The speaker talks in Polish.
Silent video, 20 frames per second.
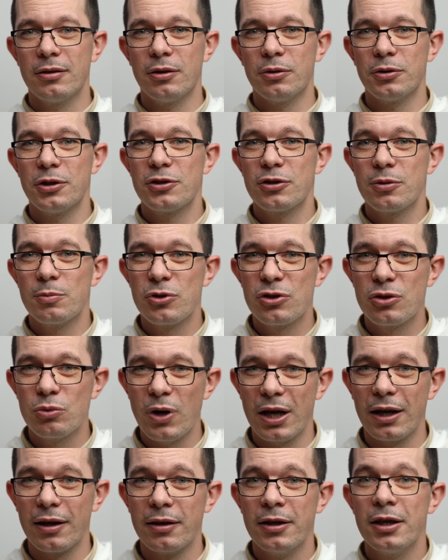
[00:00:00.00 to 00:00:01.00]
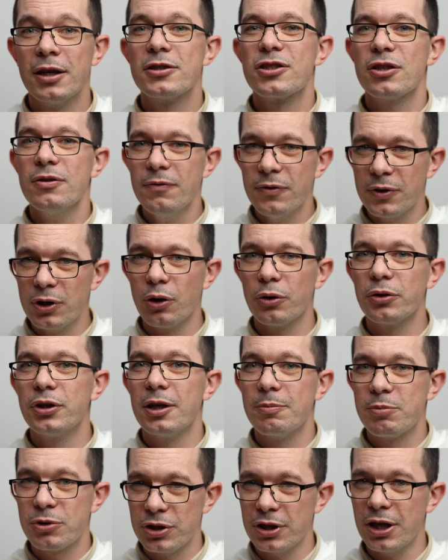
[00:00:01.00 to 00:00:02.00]
One są złe, są
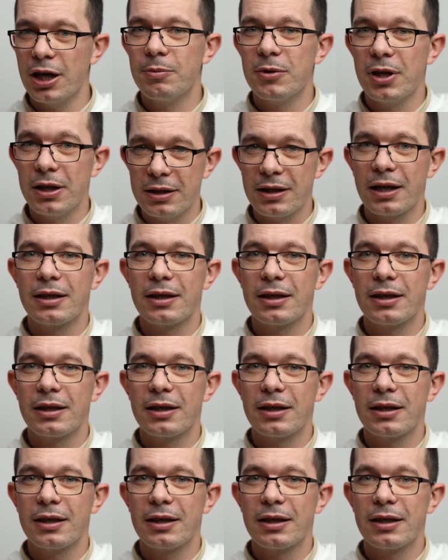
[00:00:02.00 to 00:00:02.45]
wygodne, przyjemne i